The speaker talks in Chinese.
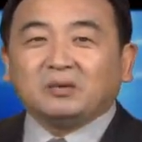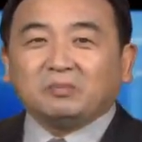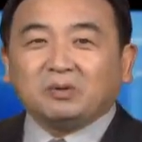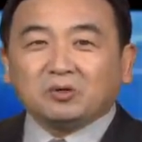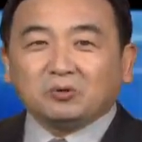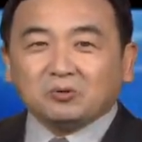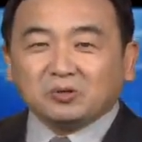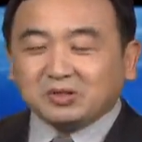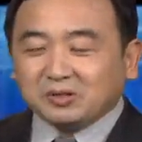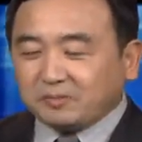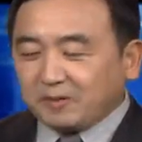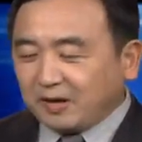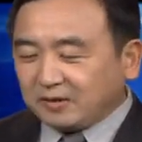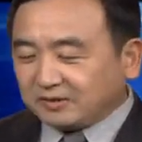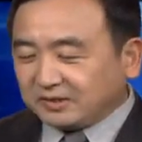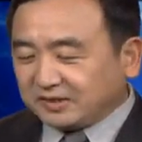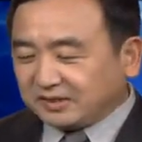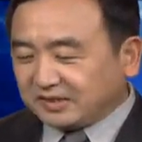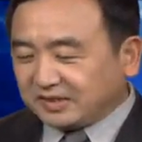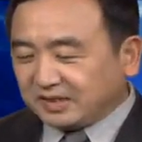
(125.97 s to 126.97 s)
苹果日报
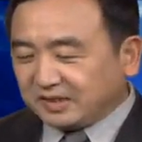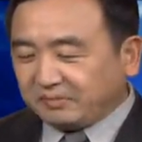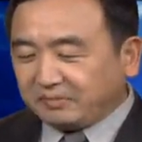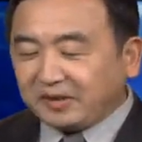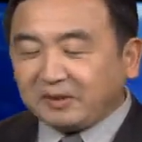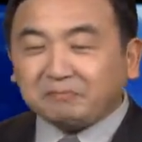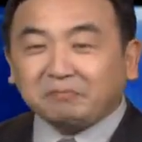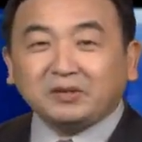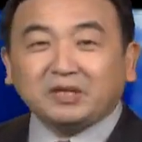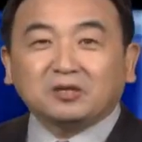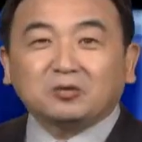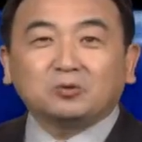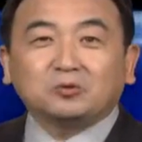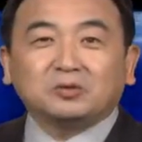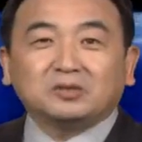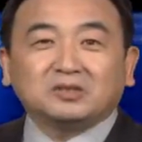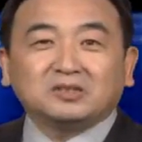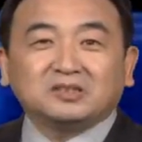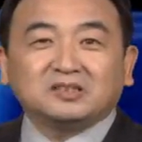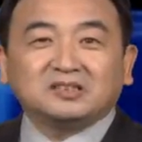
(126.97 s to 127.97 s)
呢写了篇评
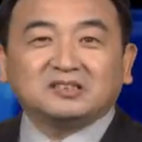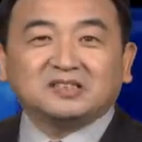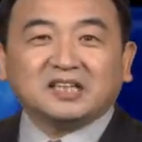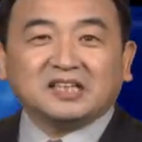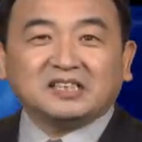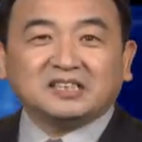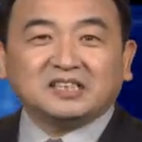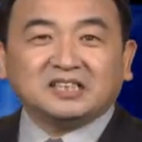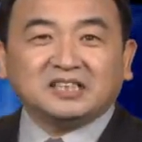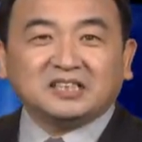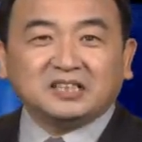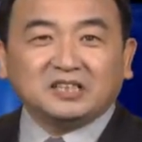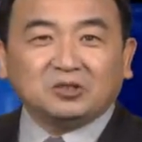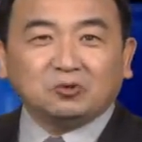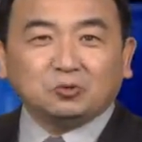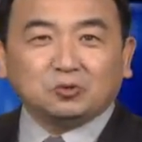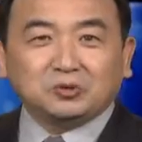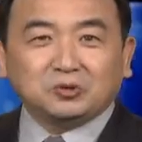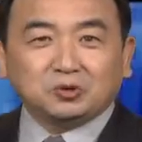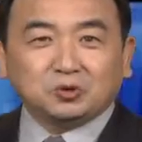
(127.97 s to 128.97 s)
论，在近
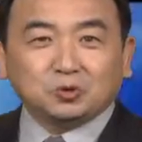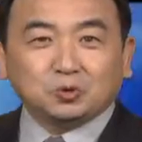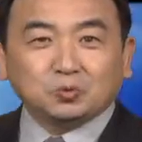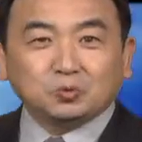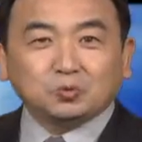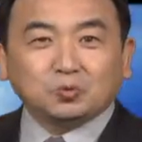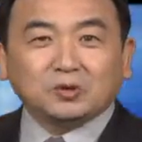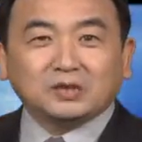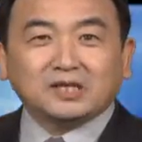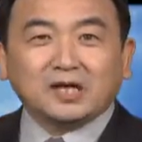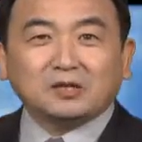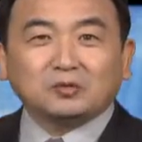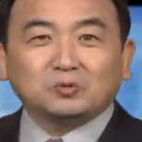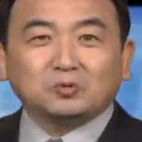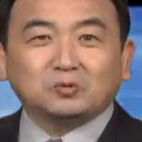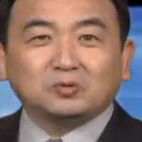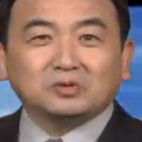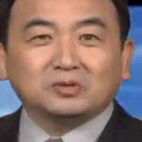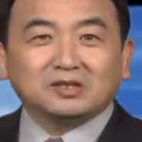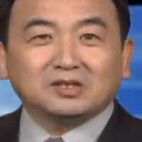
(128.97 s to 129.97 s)
论中国当
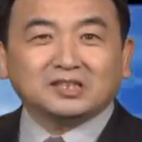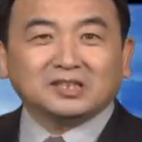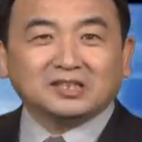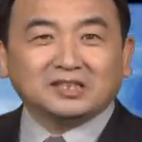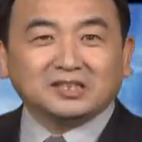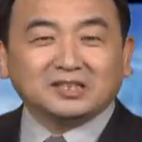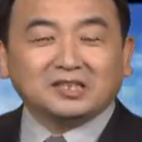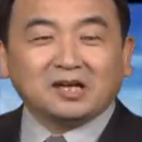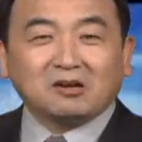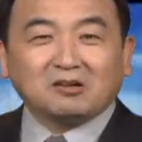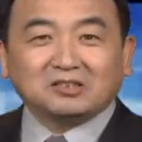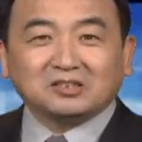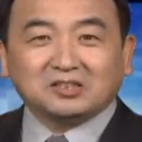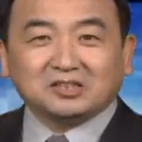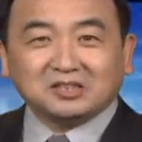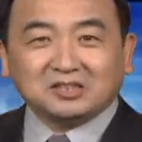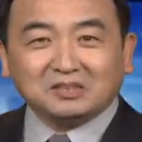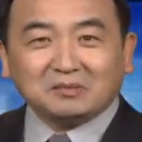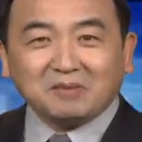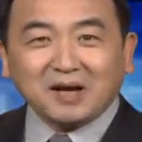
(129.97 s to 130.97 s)
中，提到了
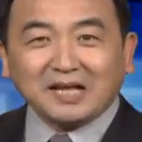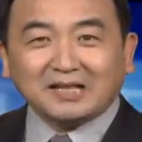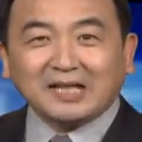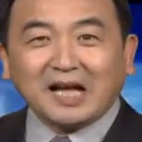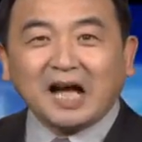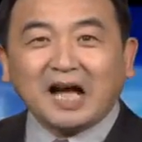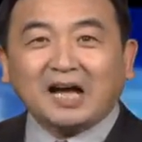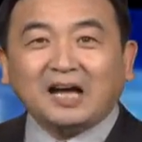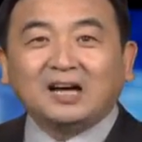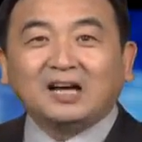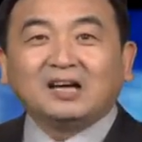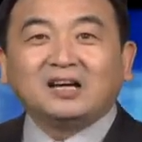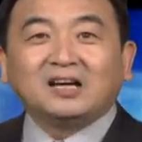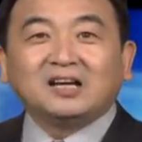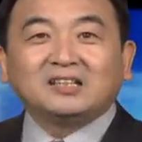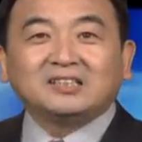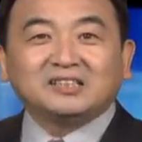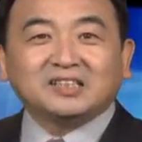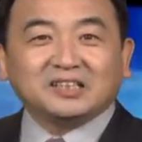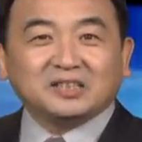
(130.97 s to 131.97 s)
十八大
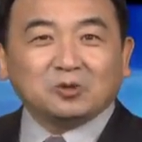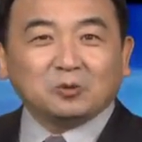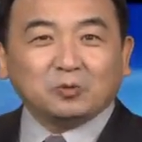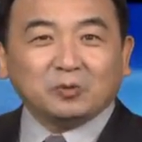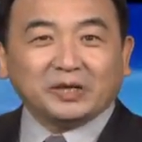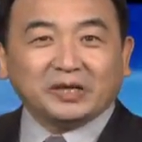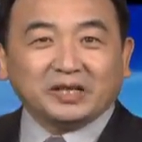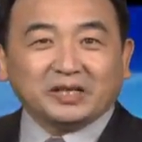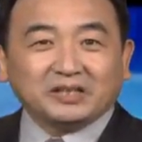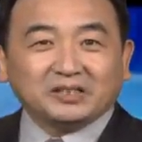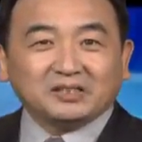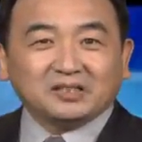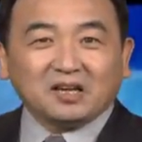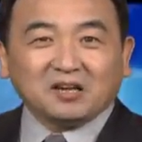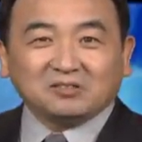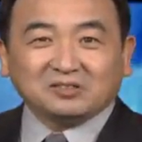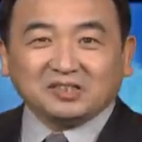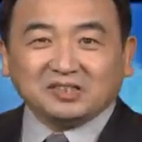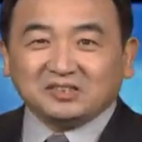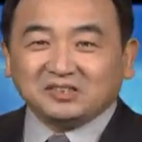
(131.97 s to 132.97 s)
这个会
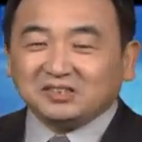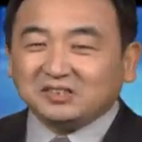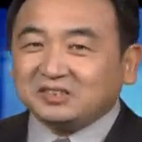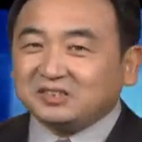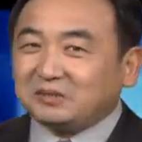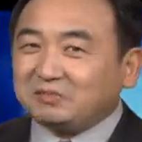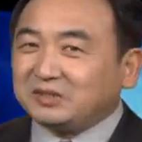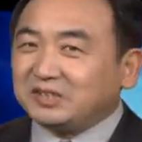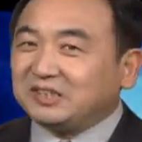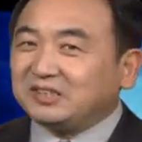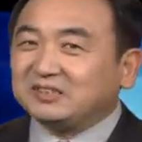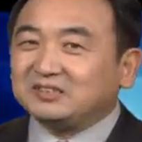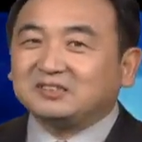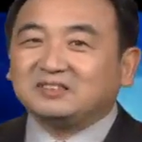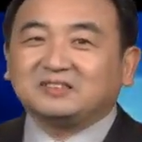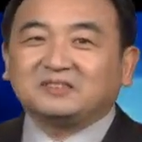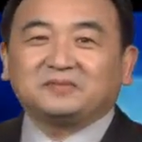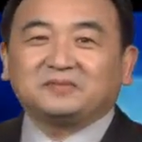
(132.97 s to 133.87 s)
到底是什么意思？